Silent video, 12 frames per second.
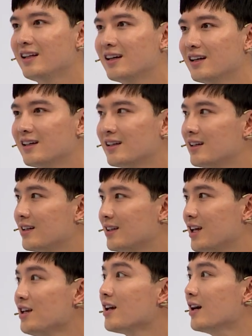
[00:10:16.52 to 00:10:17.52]
um,
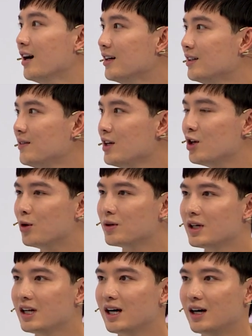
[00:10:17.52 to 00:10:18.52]
diễn viên nữ, ví dụ
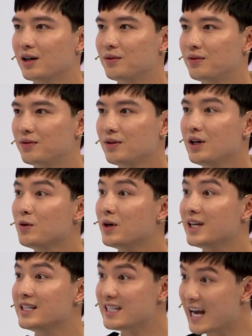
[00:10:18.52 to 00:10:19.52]
như là Phi
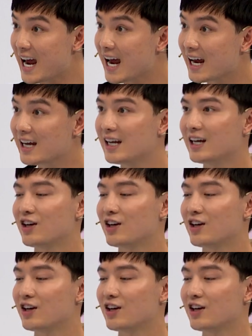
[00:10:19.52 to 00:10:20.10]
Huyền Trang nè,